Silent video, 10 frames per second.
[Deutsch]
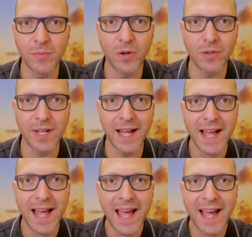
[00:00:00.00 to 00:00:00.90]
vom Dr.
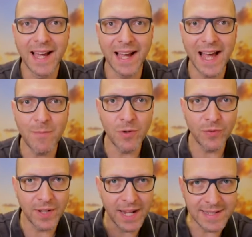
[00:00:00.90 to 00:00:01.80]
Raimund
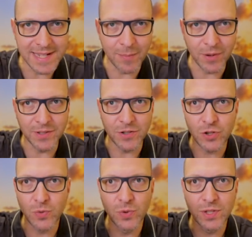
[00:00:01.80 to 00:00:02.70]
von Hellen. Ich habe euch die
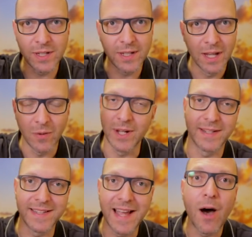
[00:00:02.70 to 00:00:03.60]
Studie oder
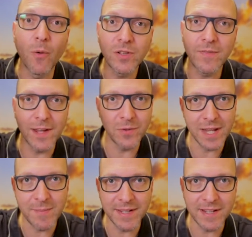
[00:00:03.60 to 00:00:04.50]
die Auswertung
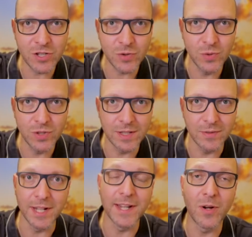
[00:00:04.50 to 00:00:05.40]
der Metastudie
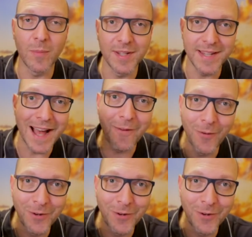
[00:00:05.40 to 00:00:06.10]
oder den Kommentar